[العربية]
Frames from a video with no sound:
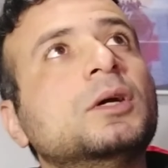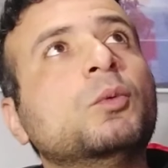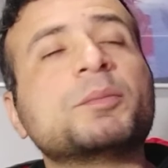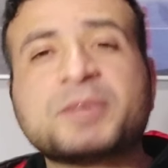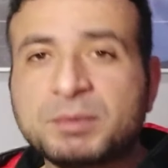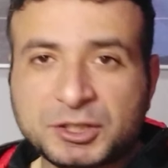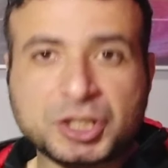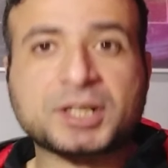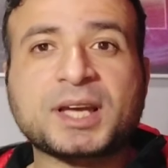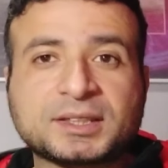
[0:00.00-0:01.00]
وبتبقى
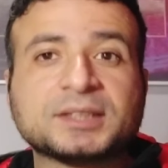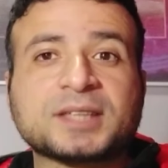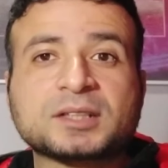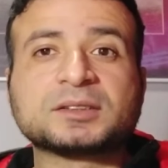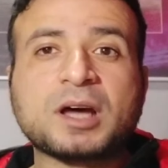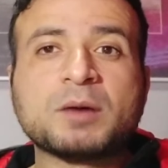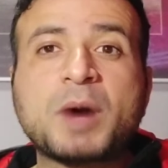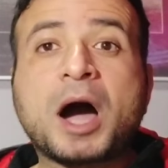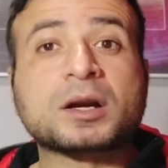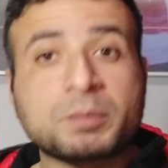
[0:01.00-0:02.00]
شركات انتاج
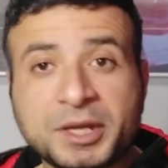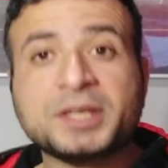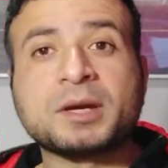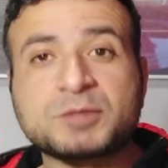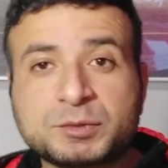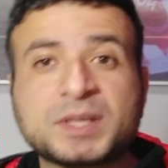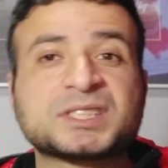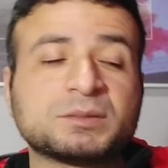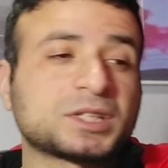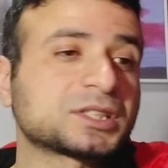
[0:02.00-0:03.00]
ضخمه عربيه مش
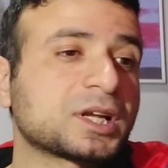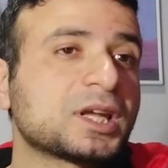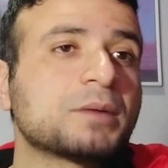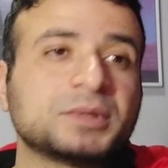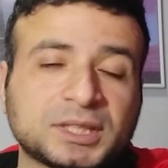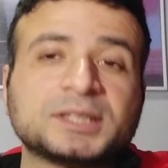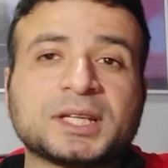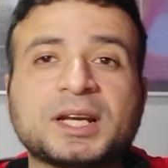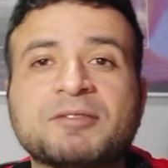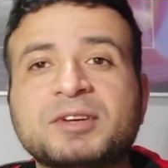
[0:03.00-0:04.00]
بس مصريه
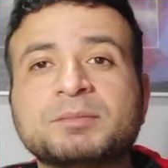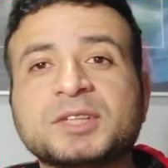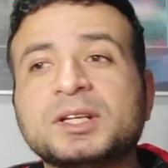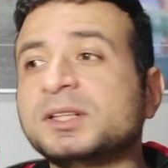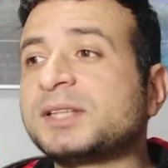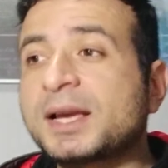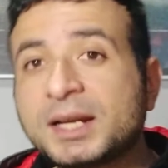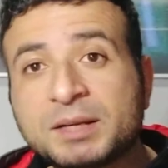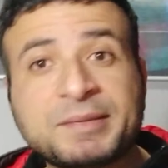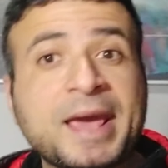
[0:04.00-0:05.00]
بتنتج الافلام دي الانتاج
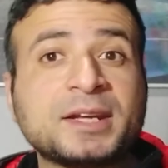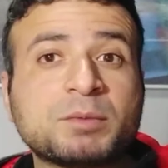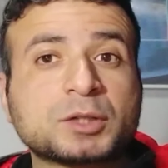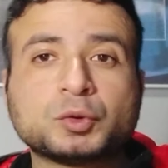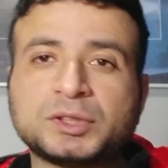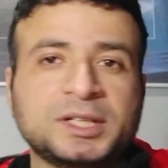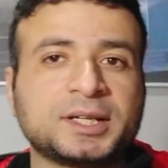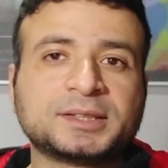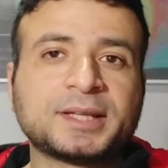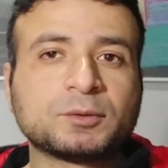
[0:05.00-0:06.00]
اللبناني برضو تقيل
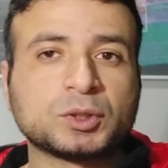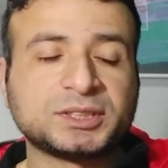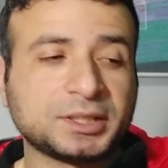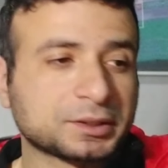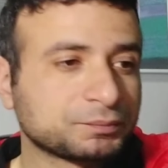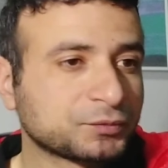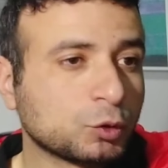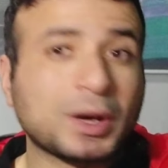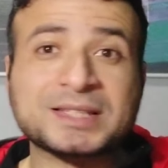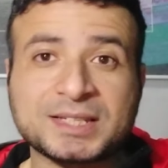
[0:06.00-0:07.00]
جدا وكتير
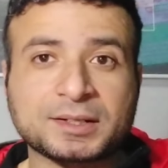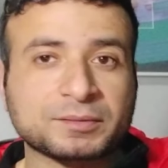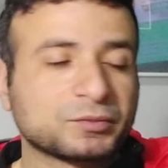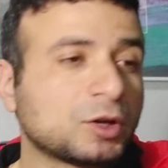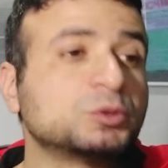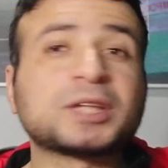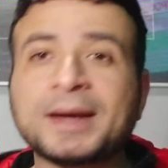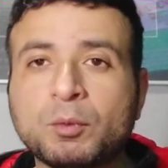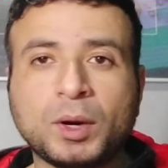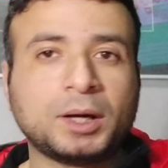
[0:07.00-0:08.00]
وغزير
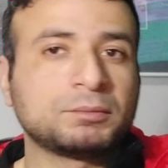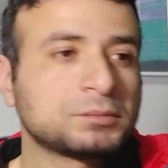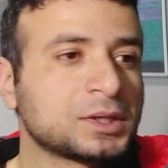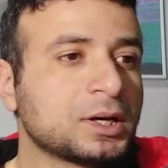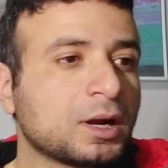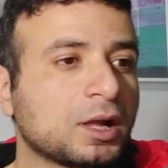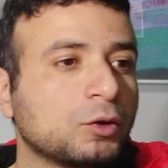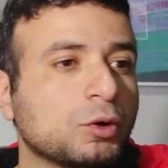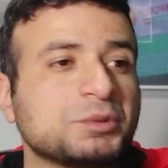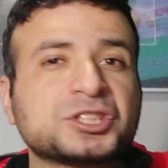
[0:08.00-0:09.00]
ومتنوع
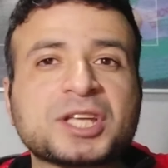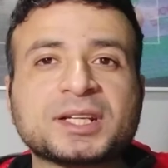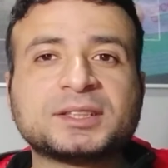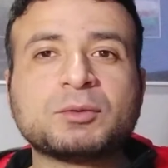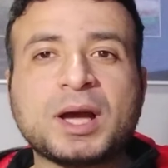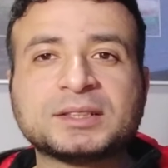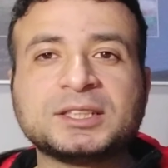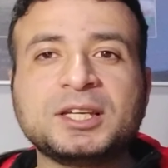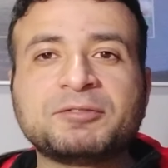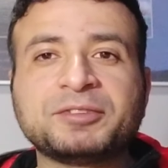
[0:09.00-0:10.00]
وبيشترك
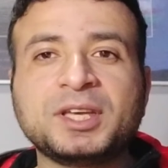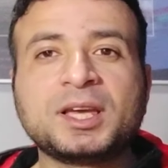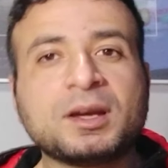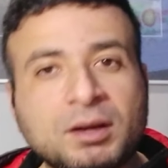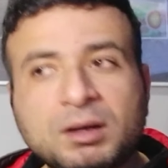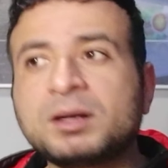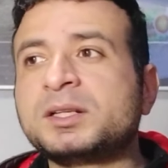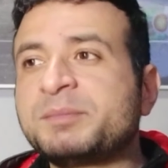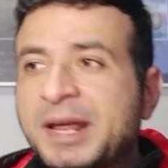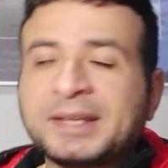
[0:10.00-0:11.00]
دلوقتي في آه،
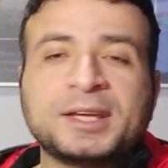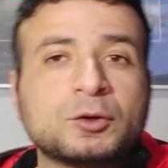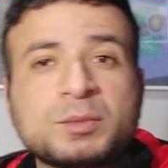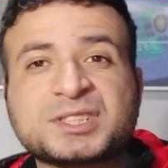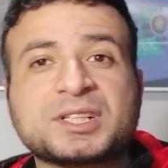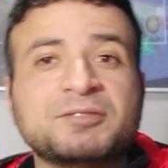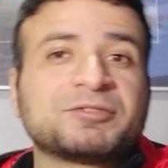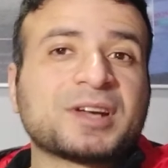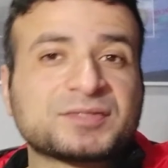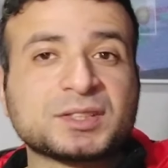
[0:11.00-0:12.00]
لبنانيين ومصريين
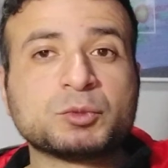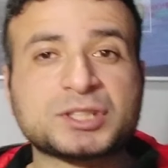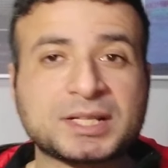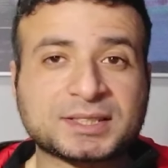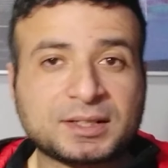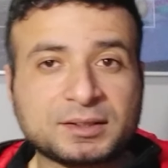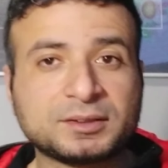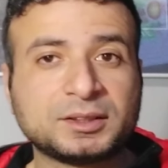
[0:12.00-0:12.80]
في نفس المسلسل